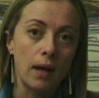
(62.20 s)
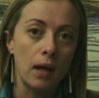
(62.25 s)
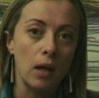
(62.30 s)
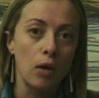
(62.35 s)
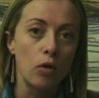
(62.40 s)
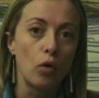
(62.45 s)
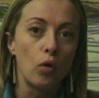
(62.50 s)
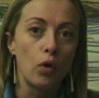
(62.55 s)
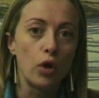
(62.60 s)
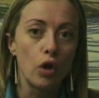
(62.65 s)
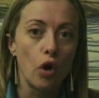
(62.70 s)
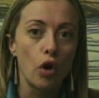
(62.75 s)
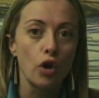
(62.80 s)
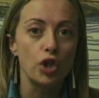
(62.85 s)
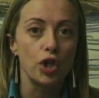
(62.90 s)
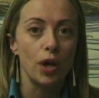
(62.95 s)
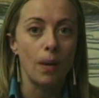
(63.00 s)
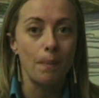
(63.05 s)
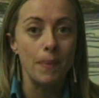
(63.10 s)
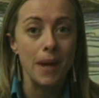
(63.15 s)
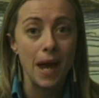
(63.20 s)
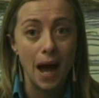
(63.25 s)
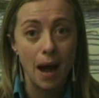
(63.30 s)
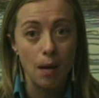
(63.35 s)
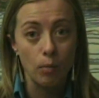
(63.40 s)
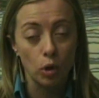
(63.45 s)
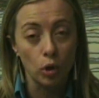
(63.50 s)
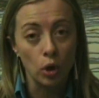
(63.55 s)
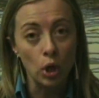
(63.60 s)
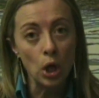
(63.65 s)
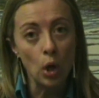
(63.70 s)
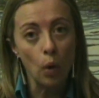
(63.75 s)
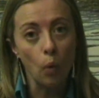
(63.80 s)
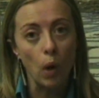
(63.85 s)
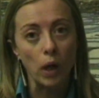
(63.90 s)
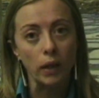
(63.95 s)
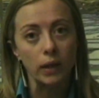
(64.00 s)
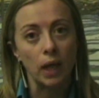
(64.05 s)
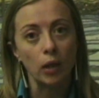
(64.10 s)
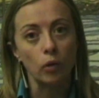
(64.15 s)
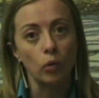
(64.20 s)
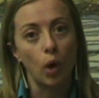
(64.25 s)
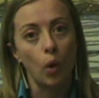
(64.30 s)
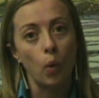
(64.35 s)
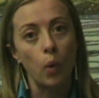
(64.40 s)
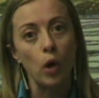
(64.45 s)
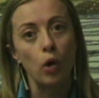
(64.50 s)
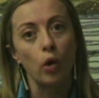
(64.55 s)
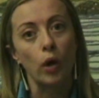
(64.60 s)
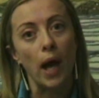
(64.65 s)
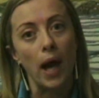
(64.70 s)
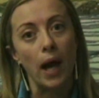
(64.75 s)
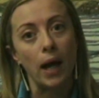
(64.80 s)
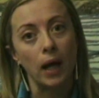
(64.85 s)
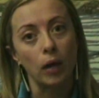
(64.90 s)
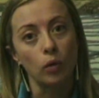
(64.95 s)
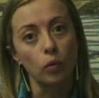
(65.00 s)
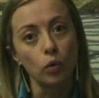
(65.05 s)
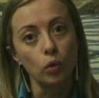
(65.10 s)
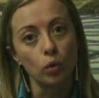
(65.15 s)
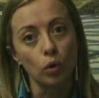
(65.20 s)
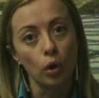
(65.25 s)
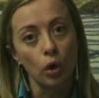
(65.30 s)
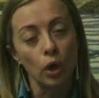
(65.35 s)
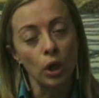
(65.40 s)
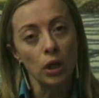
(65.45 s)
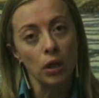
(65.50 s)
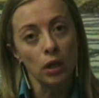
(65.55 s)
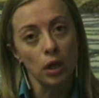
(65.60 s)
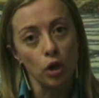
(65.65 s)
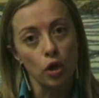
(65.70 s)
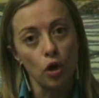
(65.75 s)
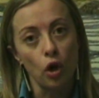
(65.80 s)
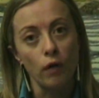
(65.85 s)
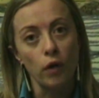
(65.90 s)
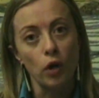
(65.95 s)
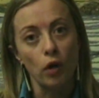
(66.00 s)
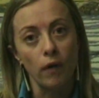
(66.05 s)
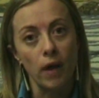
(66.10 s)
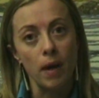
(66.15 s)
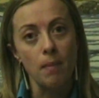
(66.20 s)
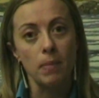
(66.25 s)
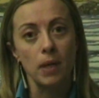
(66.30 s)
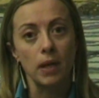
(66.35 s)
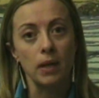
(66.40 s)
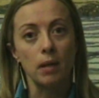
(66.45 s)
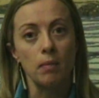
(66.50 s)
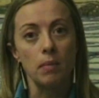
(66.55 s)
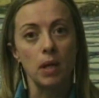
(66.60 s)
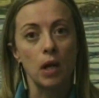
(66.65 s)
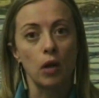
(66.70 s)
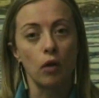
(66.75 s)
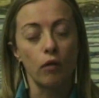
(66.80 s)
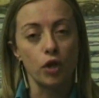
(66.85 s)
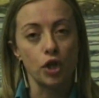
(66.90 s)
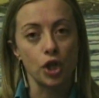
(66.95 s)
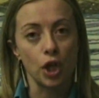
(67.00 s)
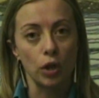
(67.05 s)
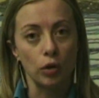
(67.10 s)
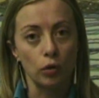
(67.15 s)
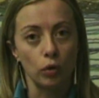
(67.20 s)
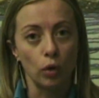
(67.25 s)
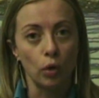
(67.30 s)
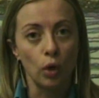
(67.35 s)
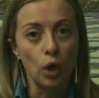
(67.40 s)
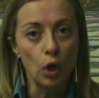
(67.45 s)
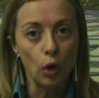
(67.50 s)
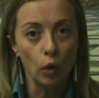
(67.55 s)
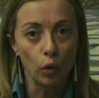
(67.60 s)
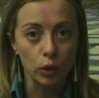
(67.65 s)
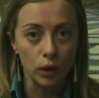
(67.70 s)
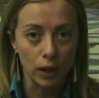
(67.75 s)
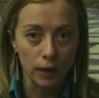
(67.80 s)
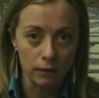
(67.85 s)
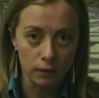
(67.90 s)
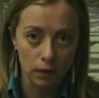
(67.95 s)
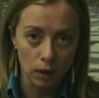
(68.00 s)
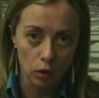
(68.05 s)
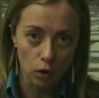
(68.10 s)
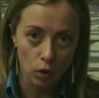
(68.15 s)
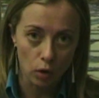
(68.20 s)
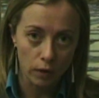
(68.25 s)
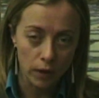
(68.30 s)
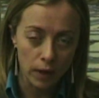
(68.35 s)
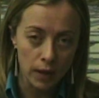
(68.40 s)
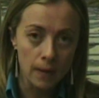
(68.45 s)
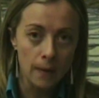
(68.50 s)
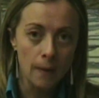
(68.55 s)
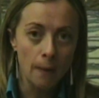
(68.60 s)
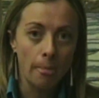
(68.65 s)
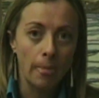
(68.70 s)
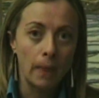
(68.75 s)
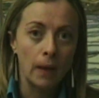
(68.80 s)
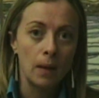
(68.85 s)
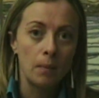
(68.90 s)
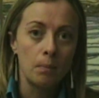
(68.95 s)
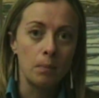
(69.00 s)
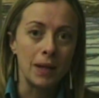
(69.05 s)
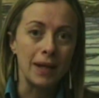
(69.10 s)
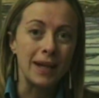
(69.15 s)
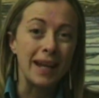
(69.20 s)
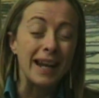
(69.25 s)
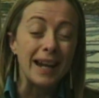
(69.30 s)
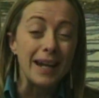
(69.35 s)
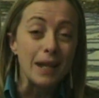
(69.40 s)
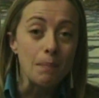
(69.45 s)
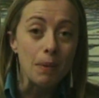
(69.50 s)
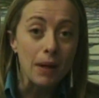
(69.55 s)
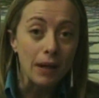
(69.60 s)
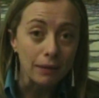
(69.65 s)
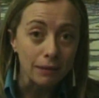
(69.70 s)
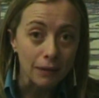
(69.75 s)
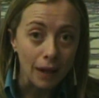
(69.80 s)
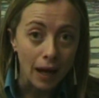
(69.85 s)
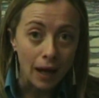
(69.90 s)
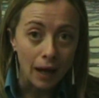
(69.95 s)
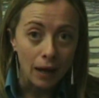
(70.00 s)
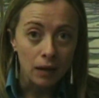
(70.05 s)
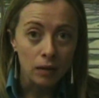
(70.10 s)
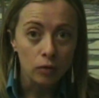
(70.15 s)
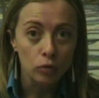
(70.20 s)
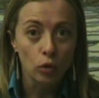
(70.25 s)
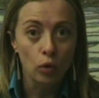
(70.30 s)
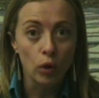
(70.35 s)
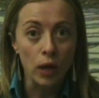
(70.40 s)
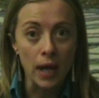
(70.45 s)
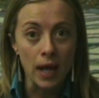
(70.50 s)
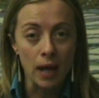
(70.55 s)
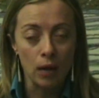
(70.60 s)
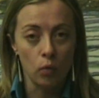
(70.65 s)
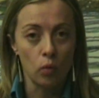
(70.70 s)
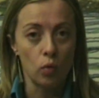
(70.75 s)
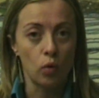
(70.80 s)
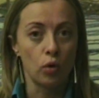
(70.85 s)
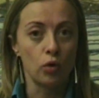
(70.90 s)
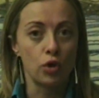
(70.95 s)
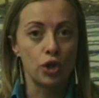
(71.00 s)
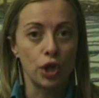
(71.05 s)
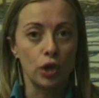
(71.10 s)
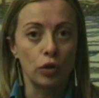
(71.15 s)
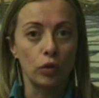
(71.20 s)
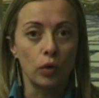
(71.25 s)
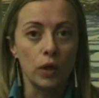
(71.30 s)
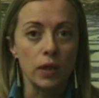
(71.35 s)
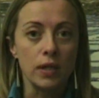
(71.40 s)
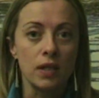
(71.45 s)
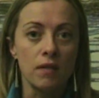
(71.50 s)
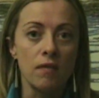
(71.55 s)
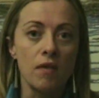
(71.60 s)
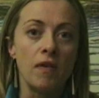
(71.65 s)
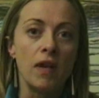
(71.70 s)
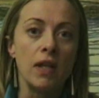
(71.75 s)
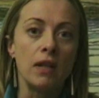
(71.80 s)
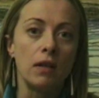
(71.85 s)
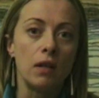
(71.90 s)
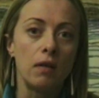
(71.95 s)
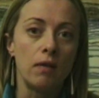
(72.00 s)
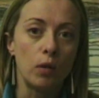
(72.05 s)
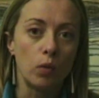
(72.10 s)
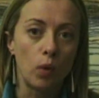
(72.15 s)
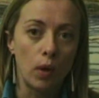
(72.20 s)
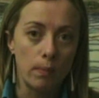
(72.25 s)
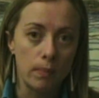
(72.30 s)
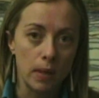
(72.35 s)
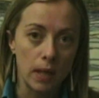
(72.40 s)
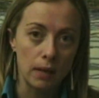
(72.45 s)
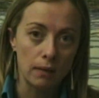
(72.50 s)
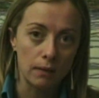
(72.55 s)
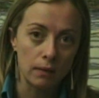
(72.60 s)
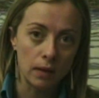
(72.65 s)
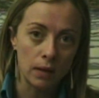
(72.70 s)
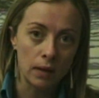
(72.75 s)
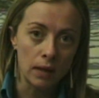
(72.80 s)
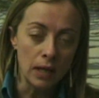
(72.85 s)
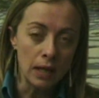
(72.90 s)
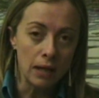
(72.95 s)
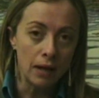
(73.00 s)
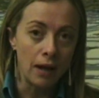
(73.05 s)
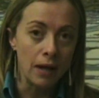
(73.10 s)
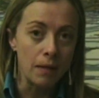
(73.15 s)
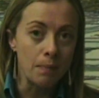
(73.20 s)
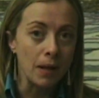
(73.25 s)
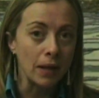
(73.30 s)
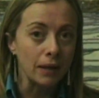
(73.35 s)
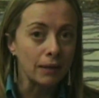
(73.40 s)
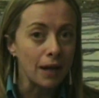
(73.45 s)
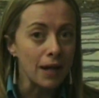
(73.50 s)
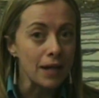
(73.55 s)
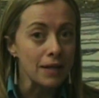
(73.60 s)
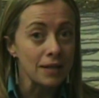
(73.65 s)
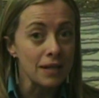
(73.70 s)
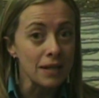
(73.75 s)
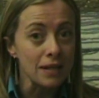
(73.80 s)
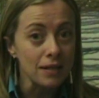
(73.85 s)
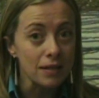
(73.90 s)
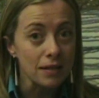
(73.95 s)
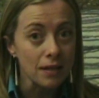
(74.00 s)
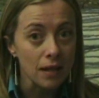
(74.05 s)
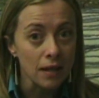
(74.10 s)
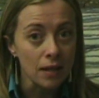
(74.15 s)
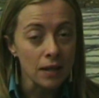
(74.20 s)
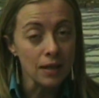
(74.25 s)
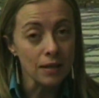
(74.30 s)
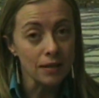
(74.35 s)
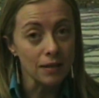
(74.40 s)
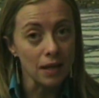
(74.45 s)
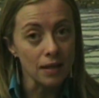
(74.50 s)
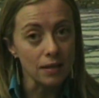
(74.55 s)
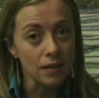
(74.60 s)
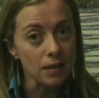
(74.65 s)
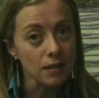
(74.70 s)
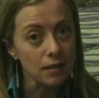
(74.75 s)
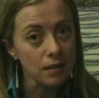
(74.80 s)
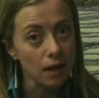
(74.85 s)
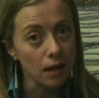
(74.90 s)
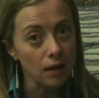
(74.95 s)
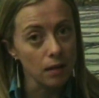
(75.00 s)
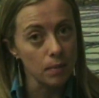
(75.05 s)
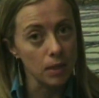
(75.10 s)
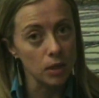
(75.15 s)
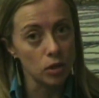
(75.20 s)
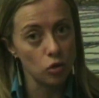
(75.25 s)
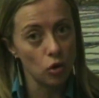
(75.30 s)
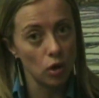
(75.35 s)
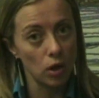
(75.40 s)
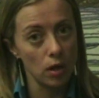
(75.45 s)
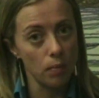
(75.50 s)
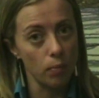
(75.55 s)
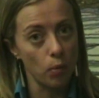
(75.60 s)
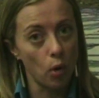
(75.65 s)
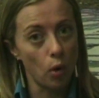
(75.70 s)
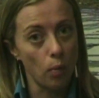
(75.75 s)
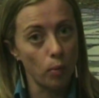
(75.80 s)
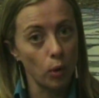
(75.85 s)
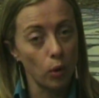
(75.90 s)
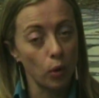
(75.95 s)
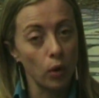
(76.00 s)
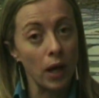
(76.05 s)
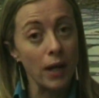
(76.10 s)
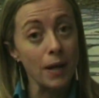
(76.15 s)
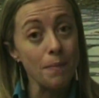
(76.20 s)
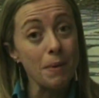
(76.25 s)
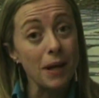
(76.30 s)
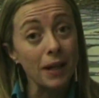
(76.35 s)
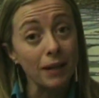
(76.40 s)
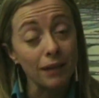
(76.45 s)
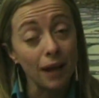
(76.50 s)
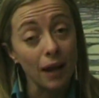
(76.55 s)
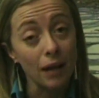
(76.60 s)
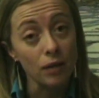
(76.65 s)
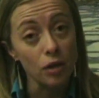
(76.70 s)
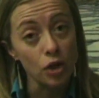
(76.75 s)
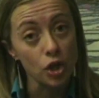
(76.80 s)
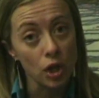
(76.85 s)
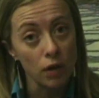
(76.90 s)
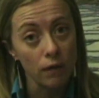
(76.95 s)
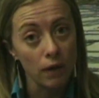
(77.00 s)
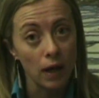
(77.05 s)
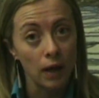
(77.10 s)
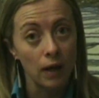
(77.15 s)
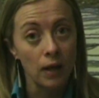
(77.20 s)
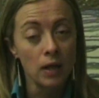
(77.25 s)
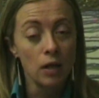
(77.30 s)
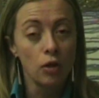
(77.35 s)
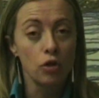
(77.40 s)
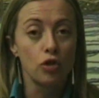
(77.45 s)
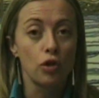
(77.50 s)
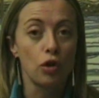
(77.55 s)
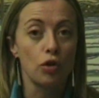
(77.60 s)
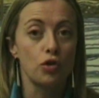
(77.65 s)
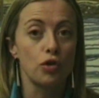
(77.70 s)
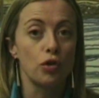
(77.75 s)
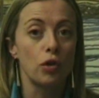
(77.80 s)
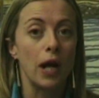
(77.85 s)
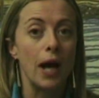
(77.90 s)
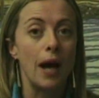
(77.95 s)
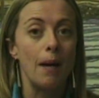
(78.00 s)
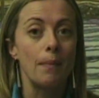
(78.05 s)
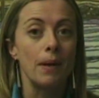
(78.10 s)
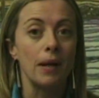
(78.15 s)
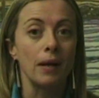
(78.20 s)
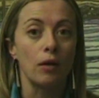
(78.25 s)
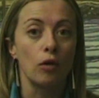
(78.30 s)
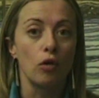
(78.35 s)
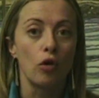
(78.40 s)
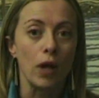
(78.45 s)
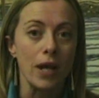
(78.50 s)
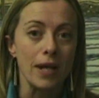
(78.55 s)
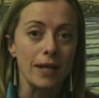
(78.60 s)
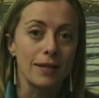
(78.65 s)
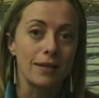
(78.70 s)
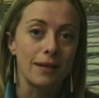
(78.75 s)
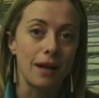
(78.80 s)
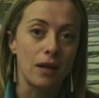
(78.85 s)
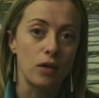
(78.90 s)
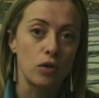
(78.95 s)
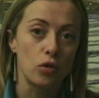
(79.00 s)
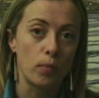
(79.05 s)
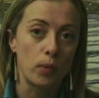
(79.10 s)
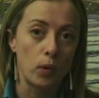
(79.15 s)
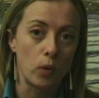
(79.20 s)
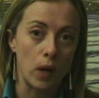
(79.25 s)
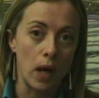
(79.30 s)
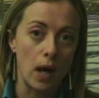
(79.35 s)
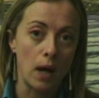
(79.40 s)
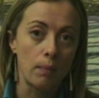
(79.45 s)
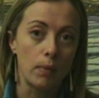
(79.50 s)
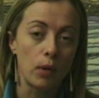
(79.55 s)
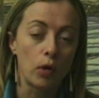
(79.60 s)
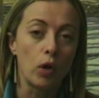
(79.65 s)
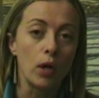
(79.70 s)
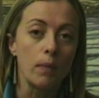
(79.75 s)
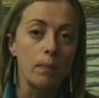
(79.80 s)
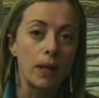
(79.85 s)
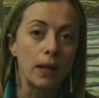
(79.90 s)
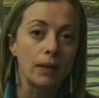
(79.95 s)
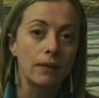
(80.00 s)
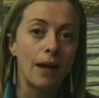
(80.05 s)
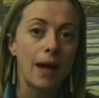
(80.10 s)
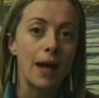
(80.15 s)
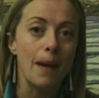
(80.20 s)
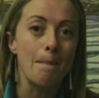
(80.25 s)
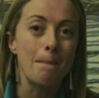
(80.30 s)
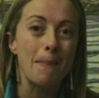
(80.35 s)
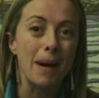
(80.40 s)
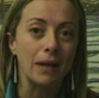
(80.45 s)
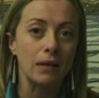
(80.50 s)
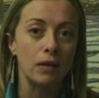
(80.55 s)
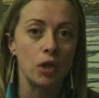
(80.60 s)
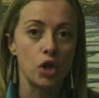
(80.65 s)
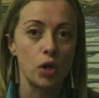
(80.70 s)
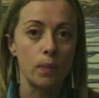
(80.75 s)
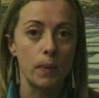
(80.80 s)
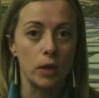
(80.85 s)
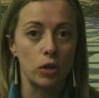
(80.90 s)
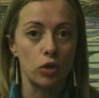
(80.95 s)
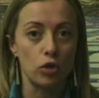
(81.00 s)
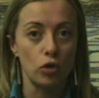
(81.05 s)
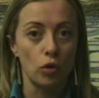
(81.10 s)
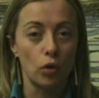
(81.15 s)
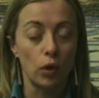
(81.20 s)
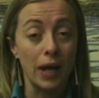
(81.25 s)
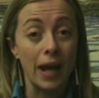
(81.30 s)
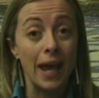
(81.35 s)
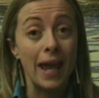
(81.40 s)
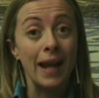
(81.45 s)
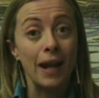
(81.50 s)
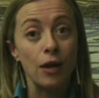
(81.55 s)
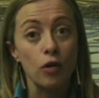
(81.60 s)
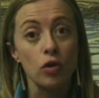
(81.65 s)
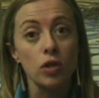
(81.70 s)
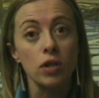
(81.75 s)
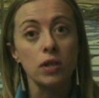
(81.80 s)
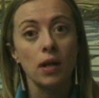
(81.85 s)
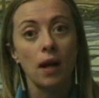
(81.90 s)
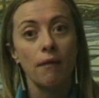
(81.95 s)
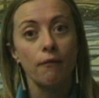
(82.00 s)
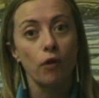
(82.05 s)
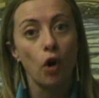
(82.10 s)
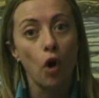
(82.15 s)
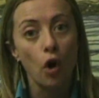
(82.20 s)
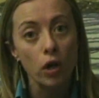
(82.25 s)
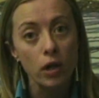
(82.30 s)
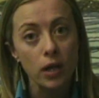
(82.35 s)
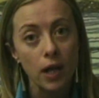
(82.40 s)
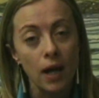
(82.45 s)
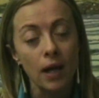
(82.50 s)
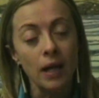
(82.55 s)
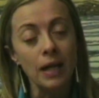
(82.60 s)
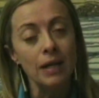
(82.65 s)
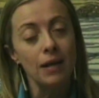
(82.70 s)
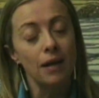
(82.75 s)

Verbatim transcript: che noi oggi abbiamo guardando a quello che è accaduto il 9 novembre del 1989 perché la libertà non è un concetto che si vive individualmente, la libertà esiste se esiste la dimensione di popolo, la libertà, diceva Giorgio Gaber, non è stare sopra un albero, libertà è partecipazione, è la nostra voglia,